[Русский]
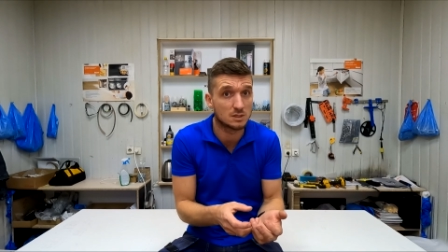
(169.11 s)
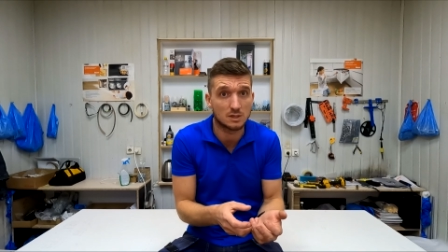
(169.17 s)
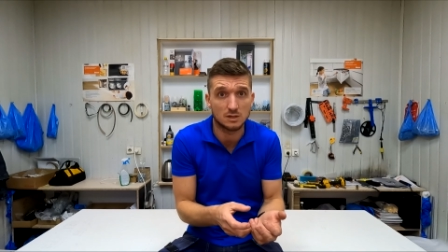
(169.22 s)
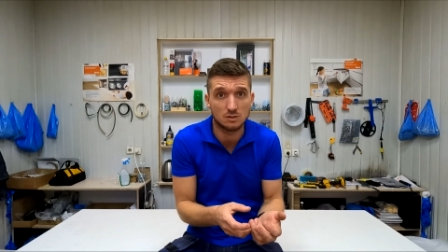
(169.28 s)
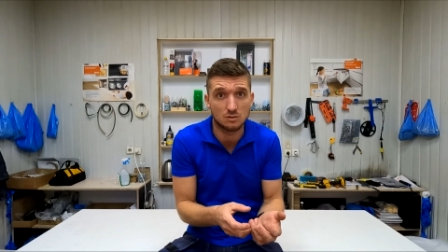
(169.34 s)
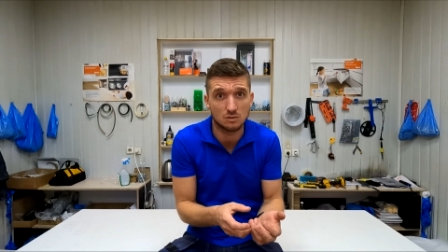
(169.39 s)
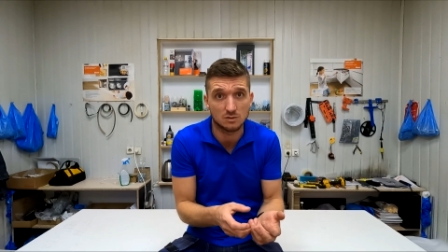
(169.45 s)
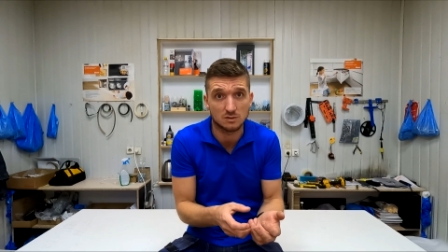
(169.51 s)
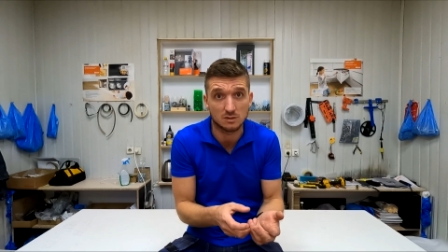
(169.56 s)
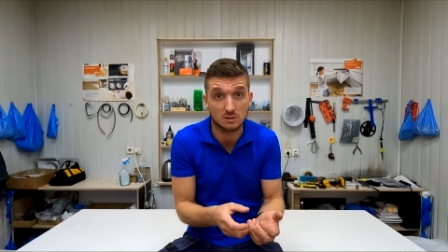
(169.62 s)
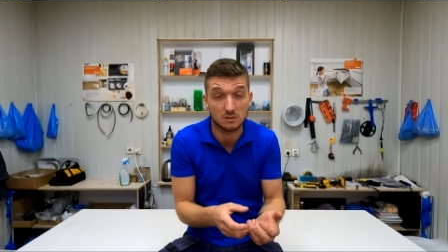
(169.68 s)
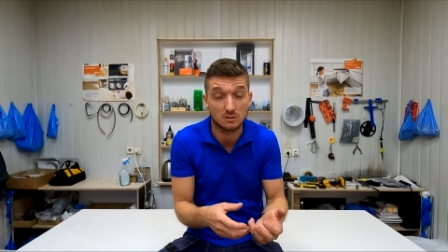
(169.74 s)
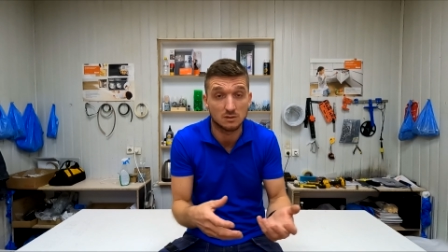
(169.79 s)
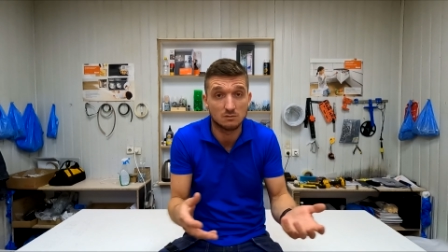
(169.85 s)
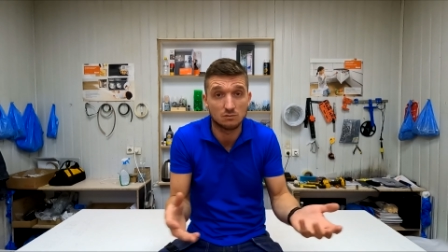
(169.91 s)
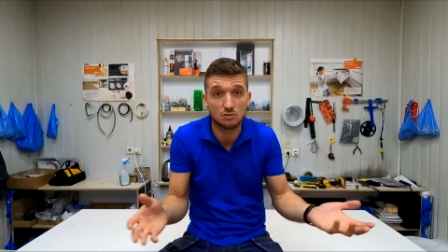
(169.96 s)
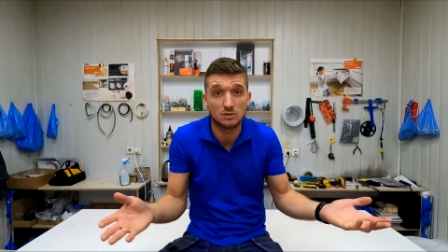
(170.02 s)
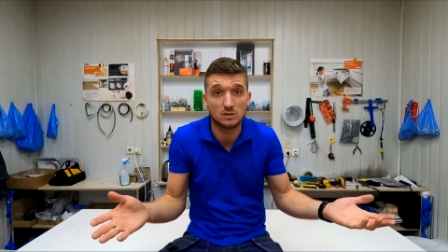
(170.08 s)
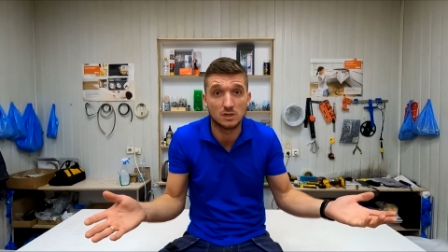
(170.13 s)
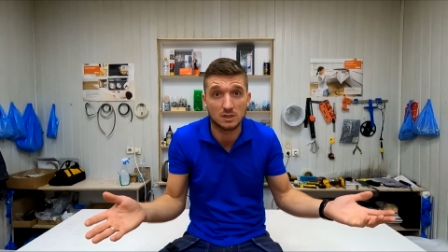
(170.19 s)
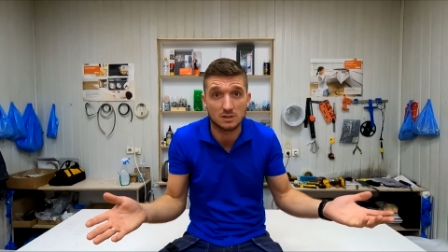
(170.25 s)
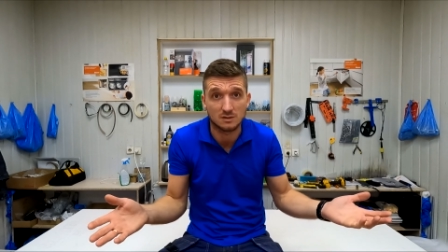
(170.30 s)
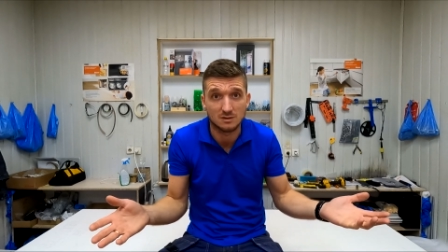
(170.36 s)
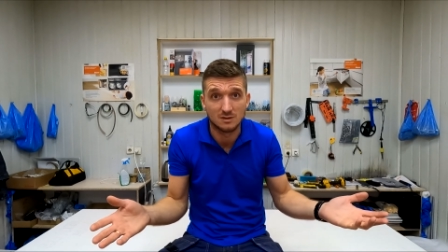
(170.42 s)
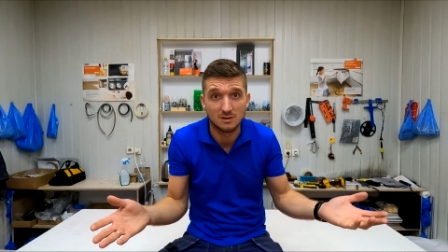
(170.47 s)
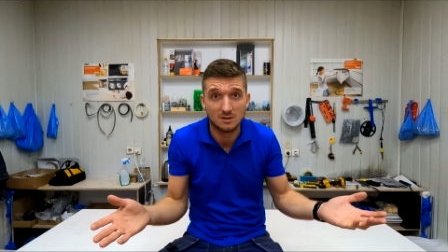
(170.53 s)
найдете, его
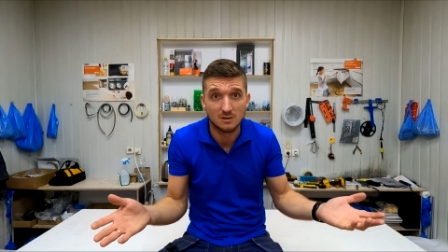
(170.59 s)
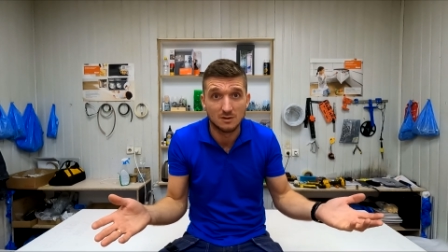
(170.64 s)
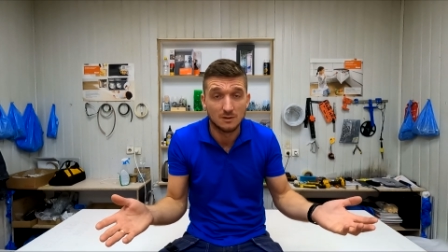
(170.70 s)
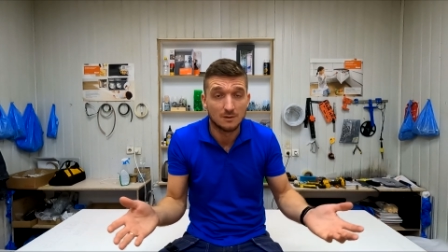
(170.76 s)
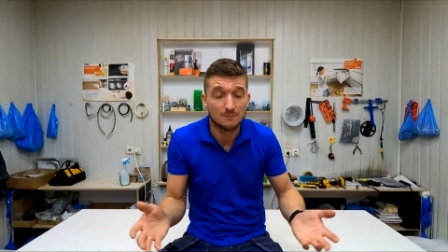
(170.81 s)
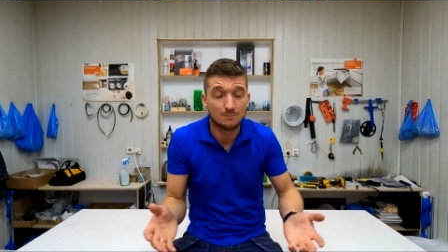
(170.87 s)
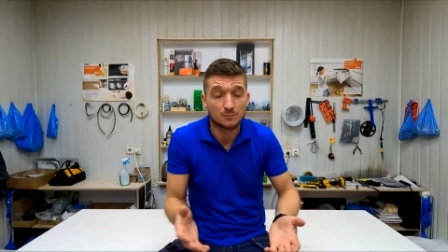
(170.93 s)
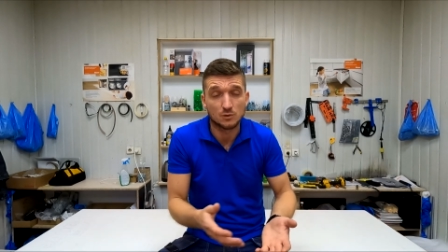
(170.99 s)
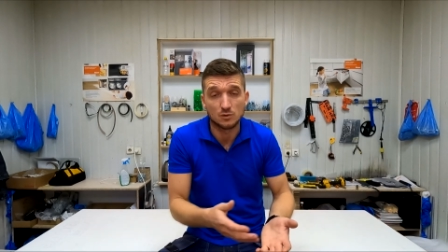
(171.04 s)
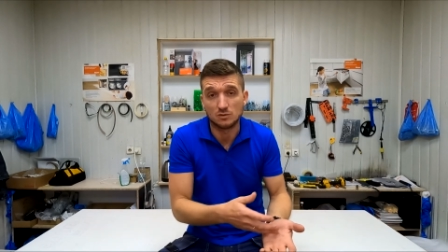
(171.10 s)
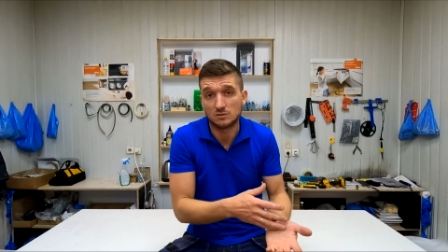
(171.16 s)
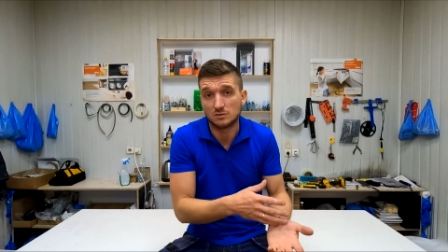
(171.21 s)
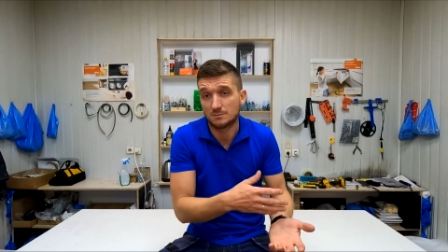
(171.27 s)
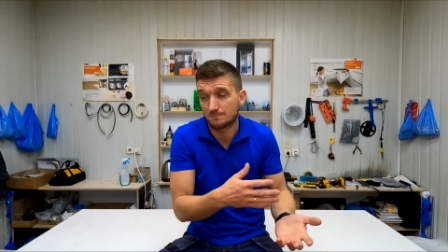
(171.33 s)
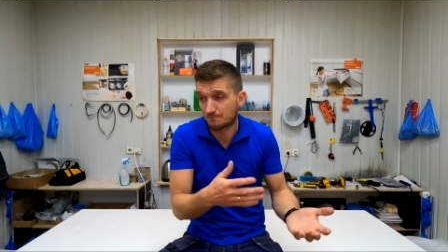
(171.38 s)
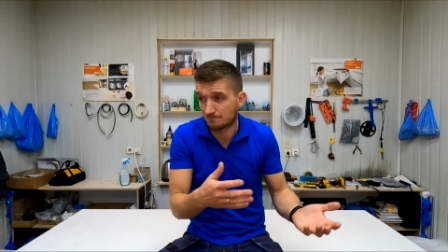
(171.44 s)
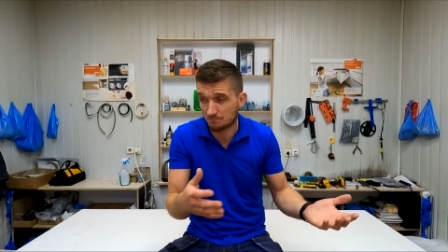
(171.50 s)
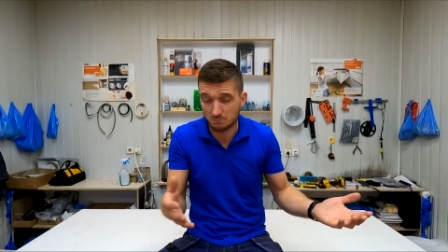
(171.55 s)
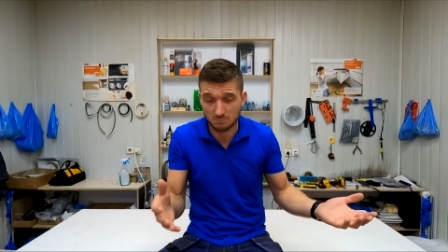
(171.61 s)
нет. То есть